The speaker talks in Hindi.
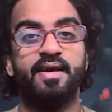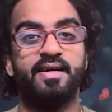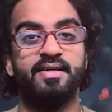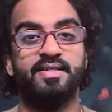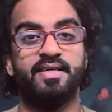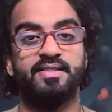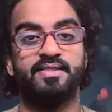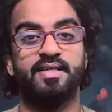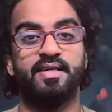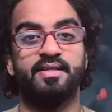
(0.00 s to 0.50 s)
किया
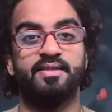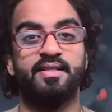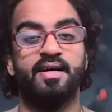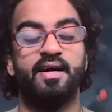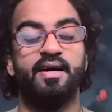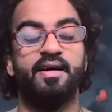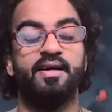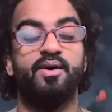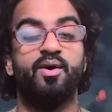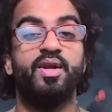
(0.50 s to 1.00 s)
जा सकता
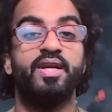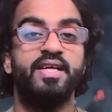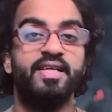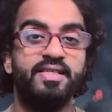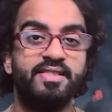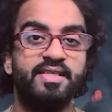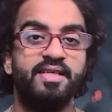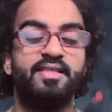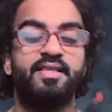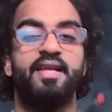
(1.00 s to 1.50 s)
है और
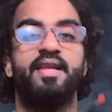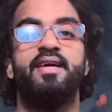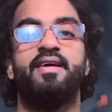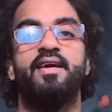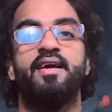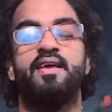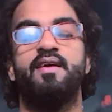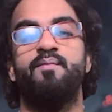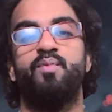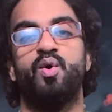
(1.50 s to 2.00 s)
इसी
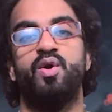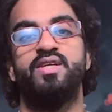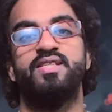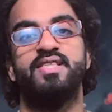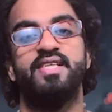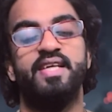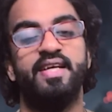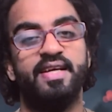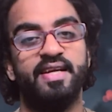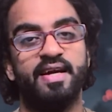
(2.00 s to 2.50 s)
तरीके की
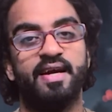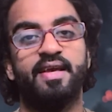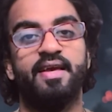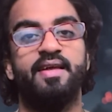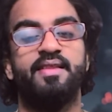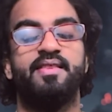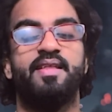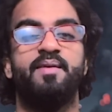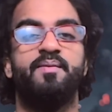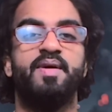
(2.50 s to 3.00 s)
पॉलिसी इंडिया के
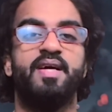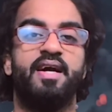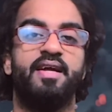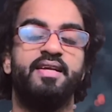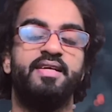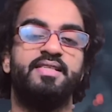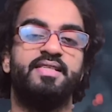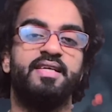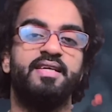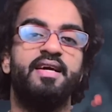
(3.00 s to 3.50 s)
अंदर भी
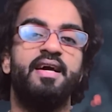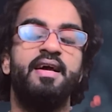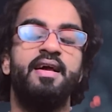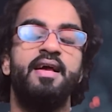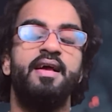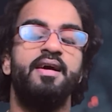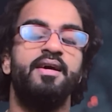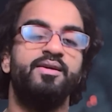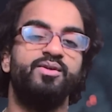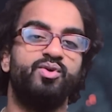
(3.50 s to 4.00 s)
आनी चाहिए
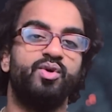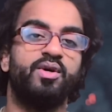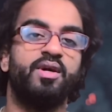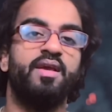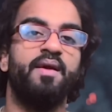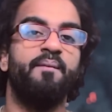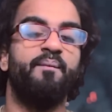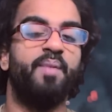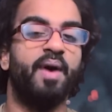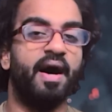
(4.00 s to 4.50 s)
जो
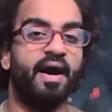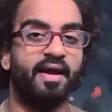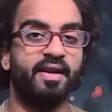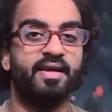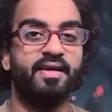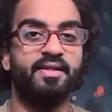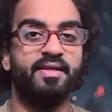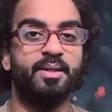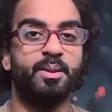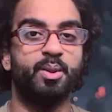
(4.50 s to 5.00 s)
कि बाहर
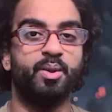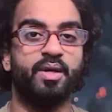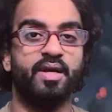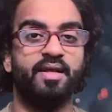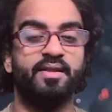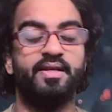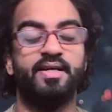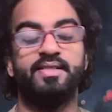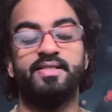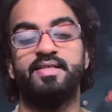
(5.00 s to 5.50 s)
के देशों के
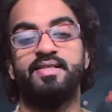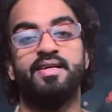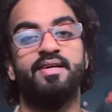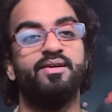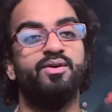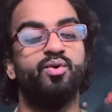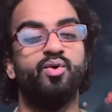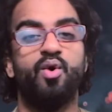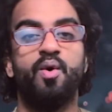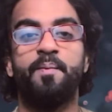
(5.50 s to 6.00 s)
अंदर जैसे
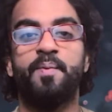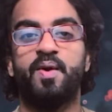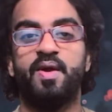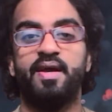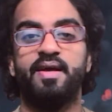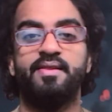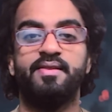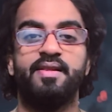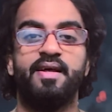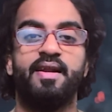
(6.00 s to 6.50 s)
कि यूरोप के
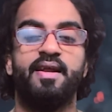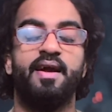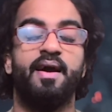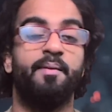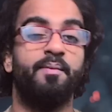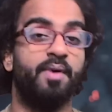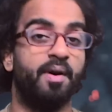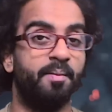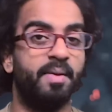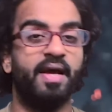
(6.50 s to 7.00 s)
अंदर है
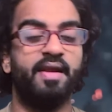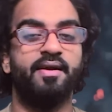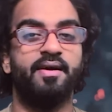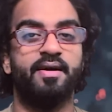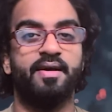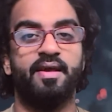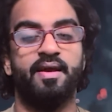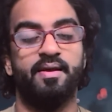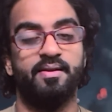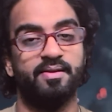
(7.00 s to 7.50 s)
अब अमेरिका
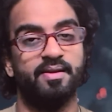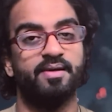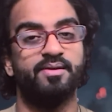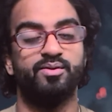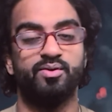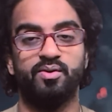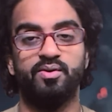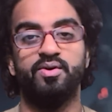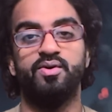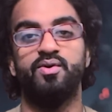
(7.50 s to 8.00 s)
के अंदर
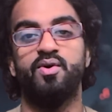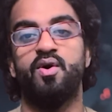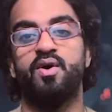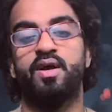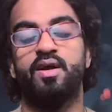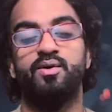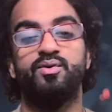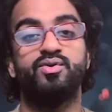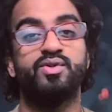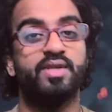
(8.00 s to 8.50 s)
जो
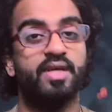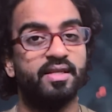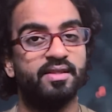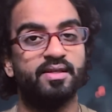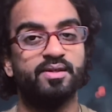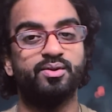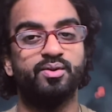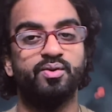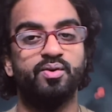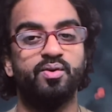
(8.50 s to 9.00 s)
न्यूयॉर्क है उसके
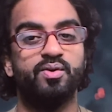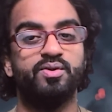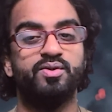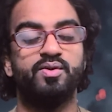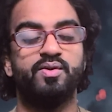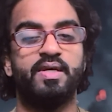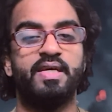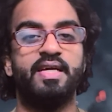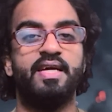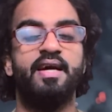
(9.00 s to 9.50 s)
अंदर शुरू हो
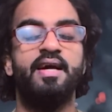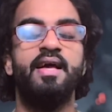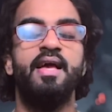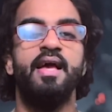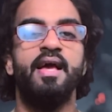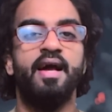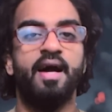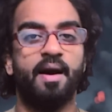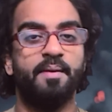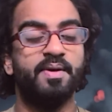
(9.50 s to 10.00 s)
चुकी है
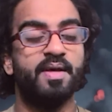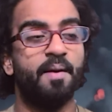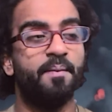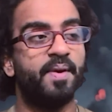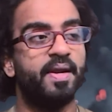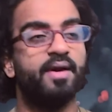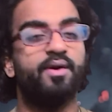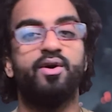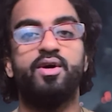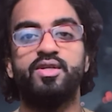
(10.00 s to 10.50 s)
अब यहाँ
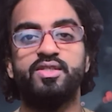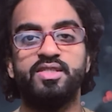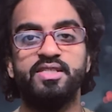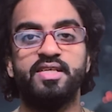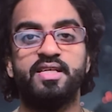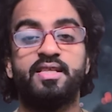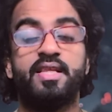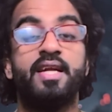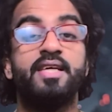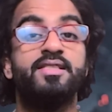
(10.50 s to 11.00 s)
पर एक और चीज़
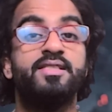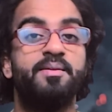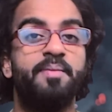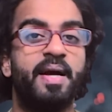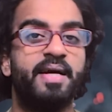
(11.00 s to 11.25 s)
है थ्रस्ट